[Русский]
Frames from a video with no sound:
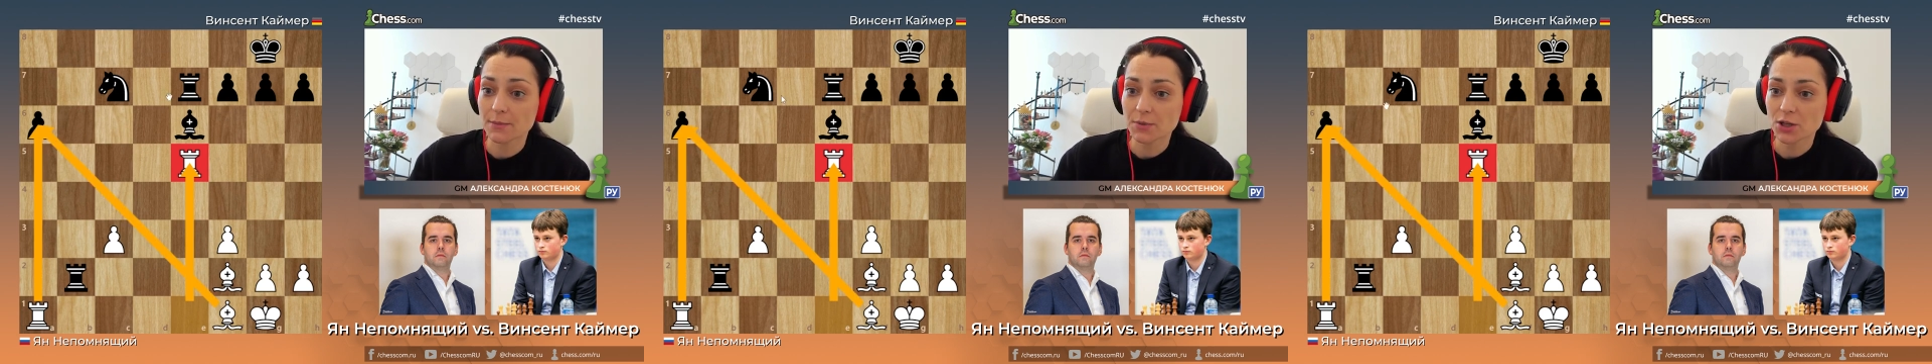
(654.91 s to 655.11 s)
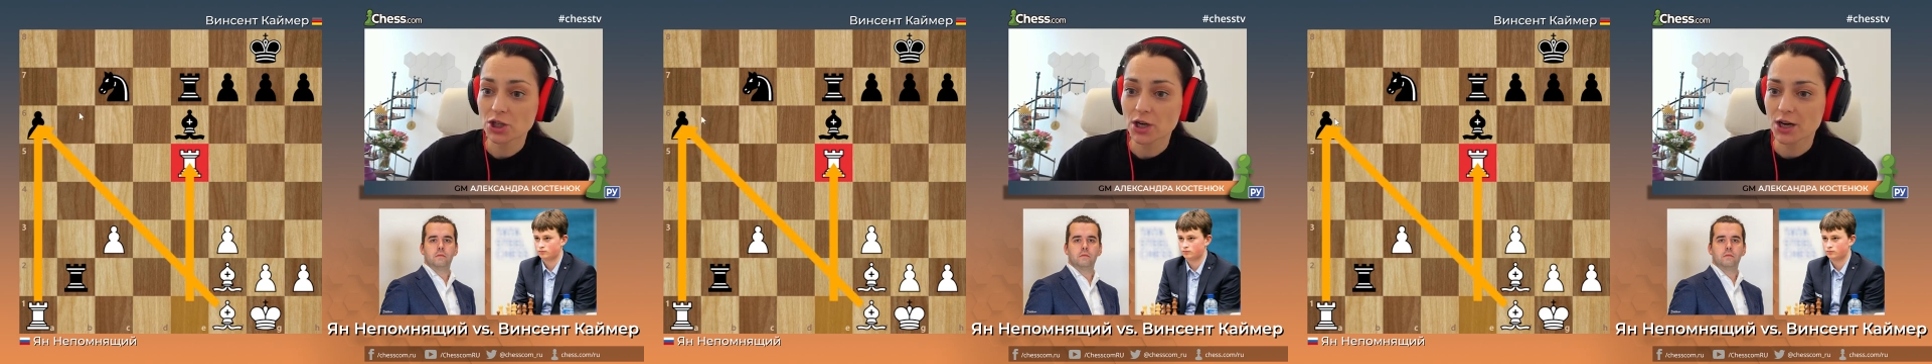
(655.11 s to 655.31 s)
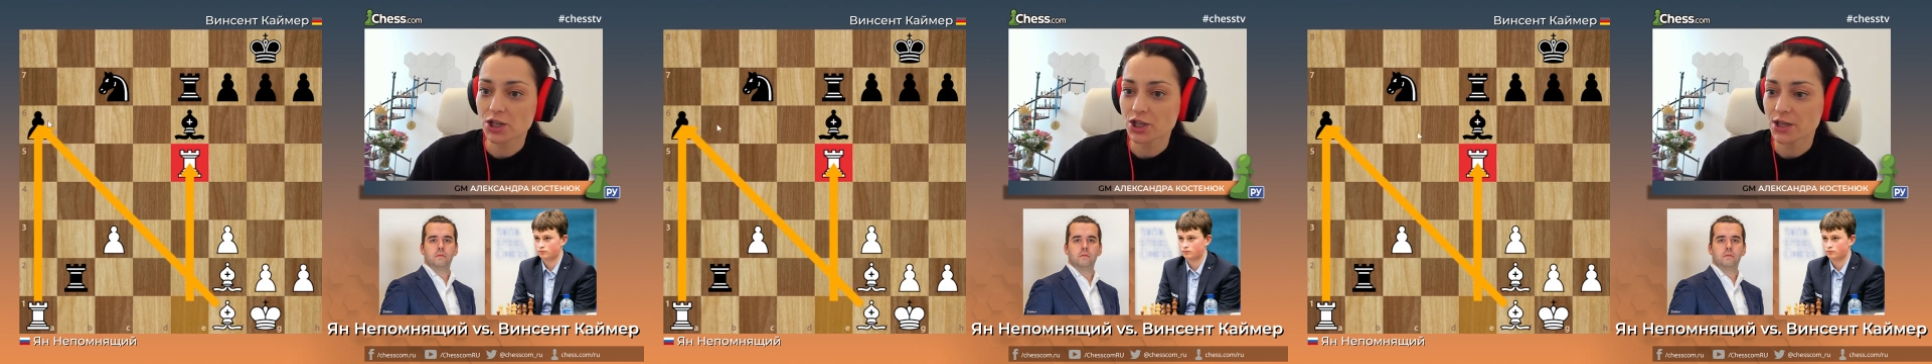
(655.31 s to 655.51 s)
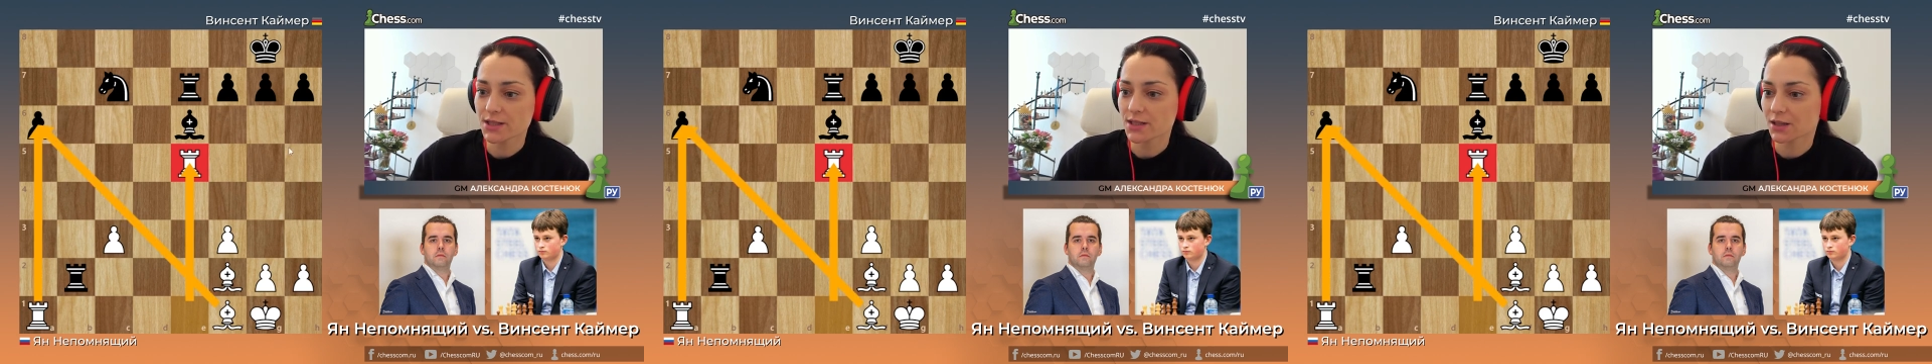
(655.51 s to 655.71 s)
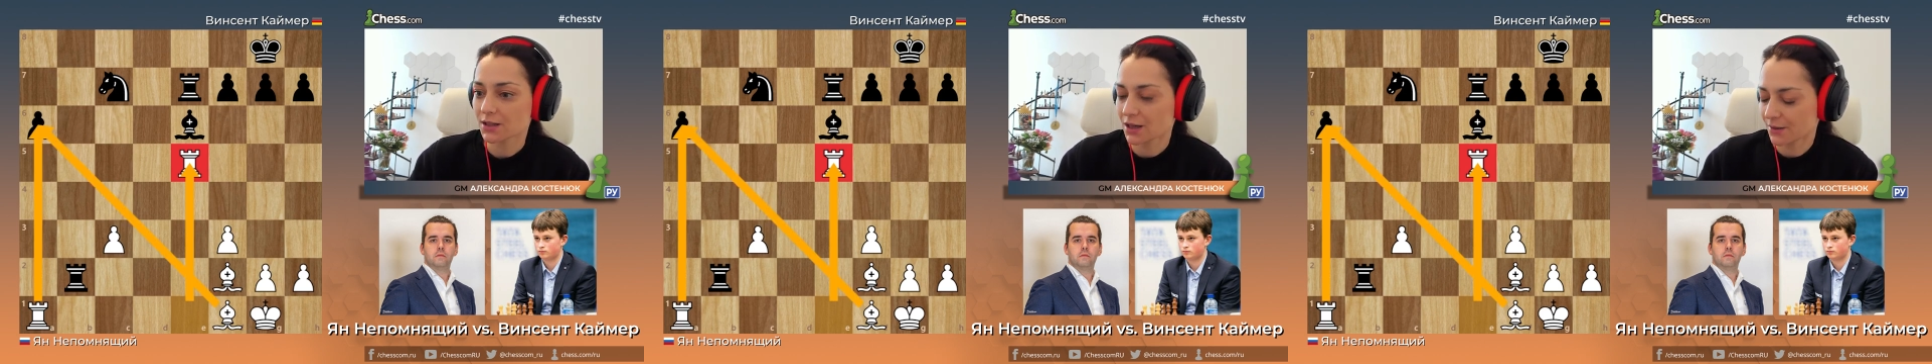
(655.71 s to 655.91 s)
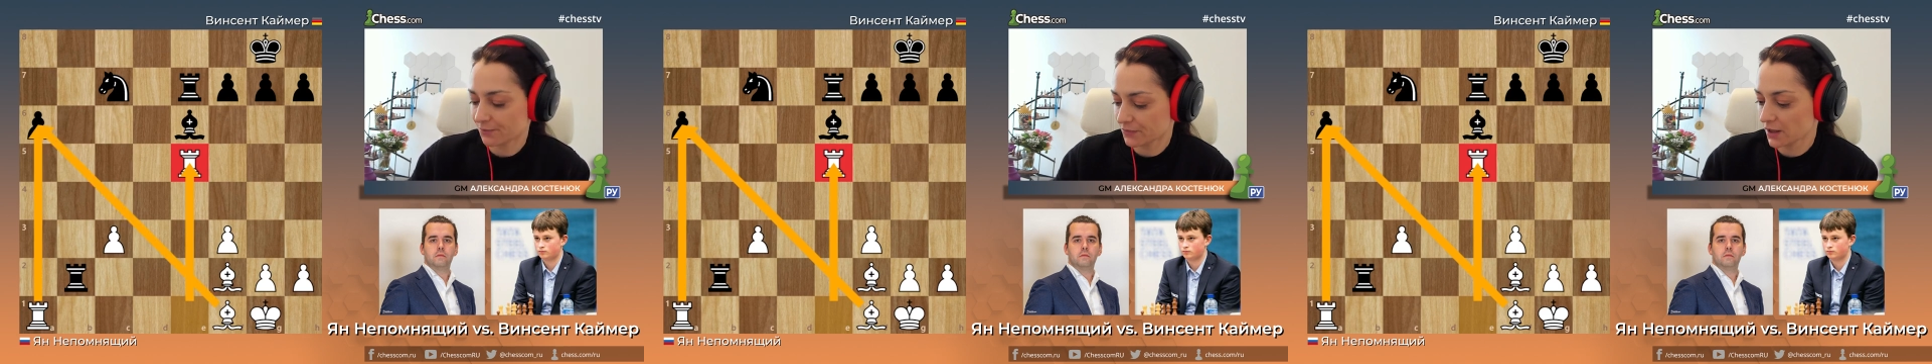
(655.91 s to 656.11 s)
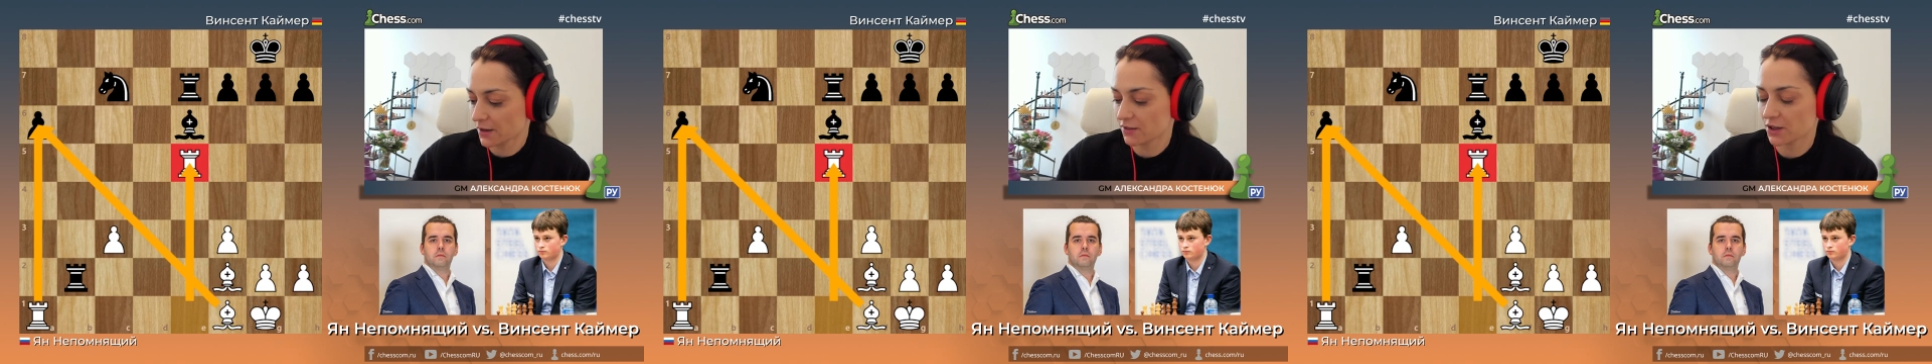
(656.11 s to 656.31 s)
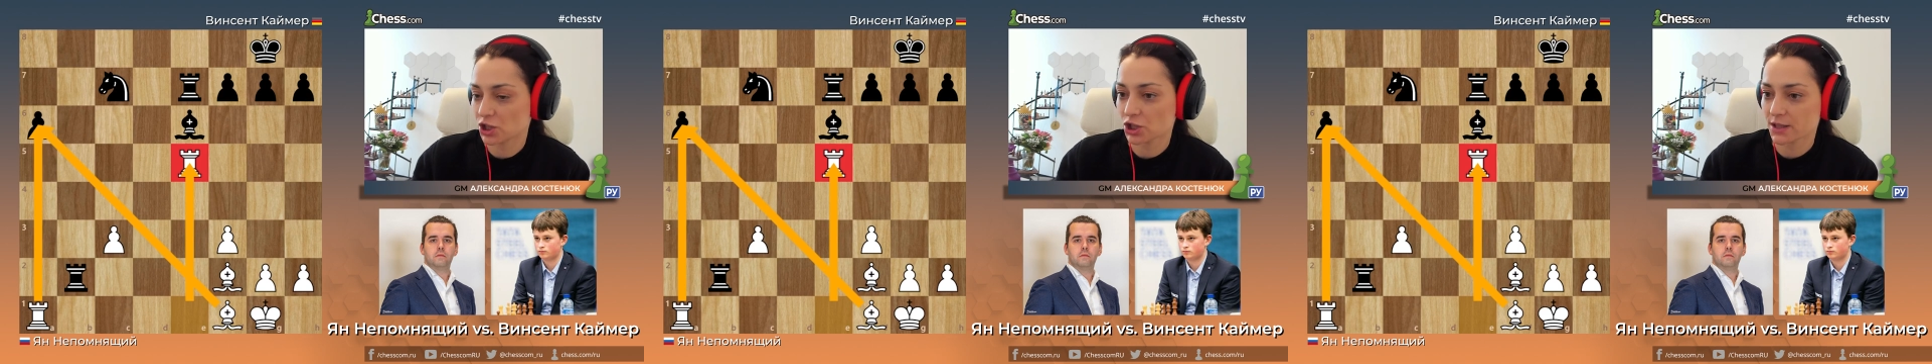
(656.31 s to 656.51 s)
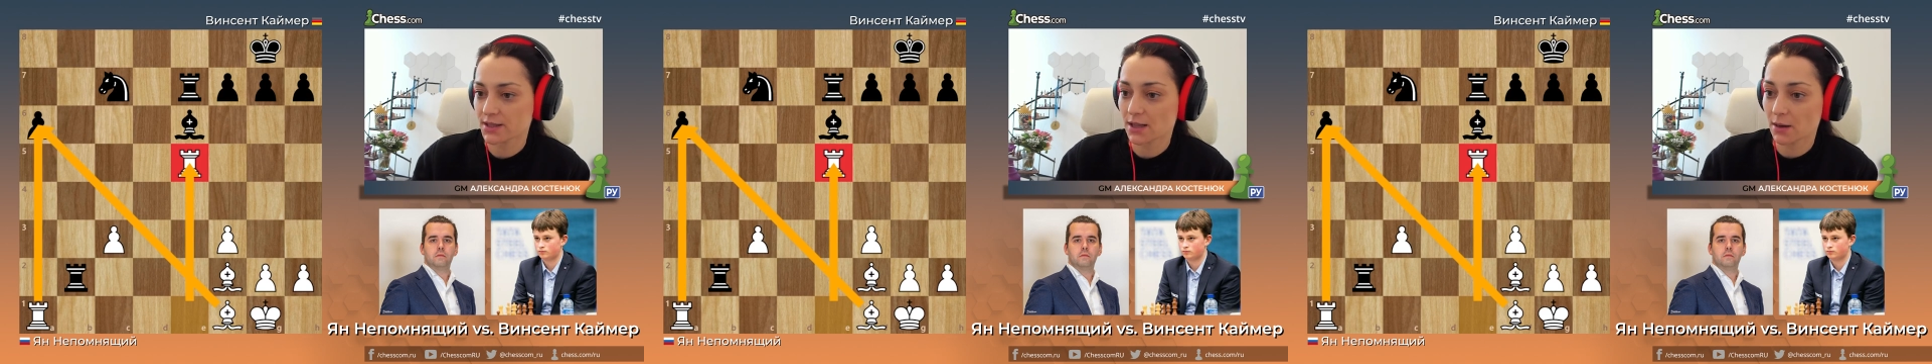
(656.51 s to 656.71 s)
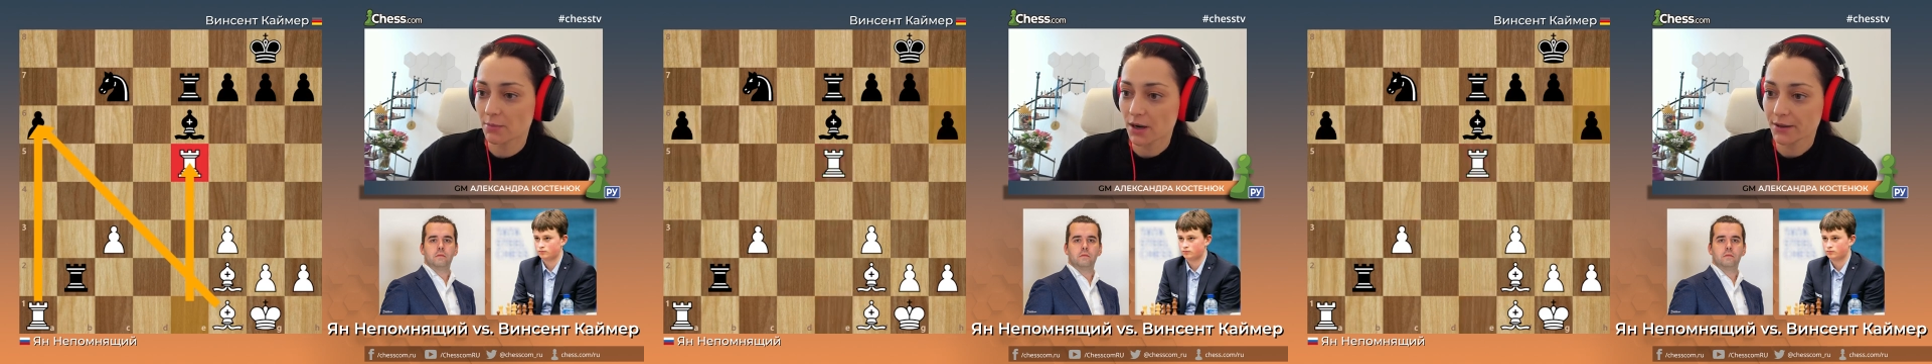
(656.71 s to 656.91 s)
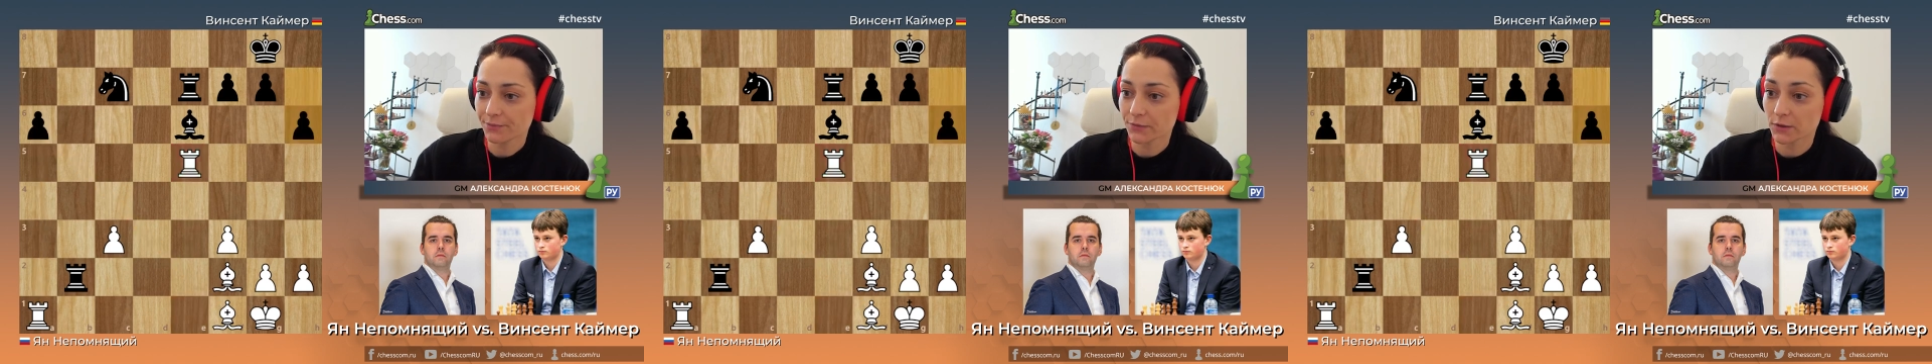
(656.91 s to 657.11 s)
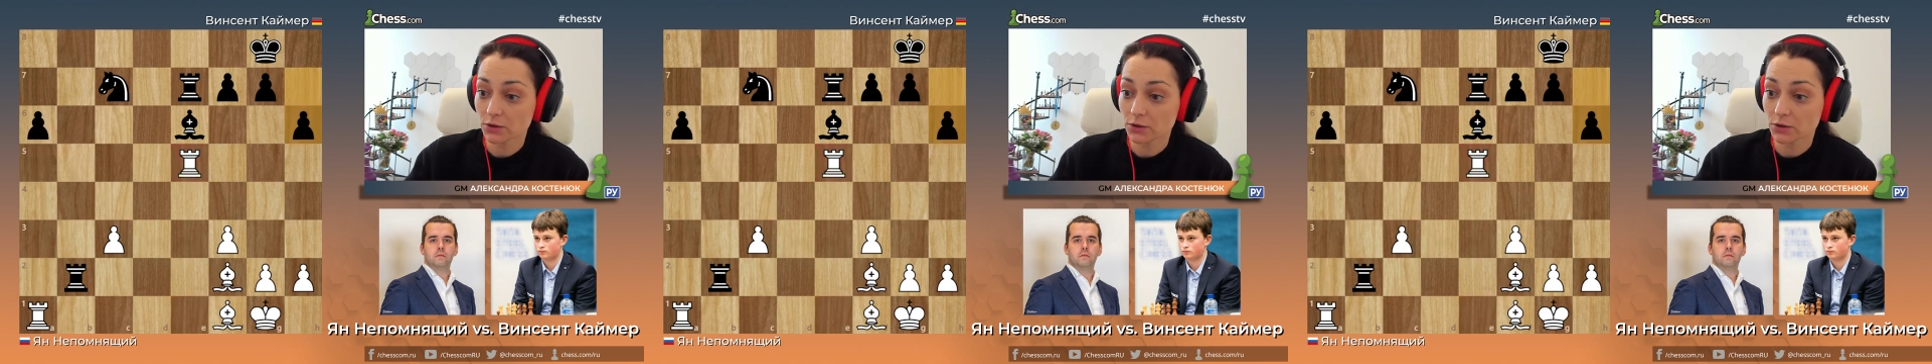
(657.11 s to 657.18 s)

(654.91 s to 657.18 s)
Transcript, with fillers: А пешка a6, она навечно слаба,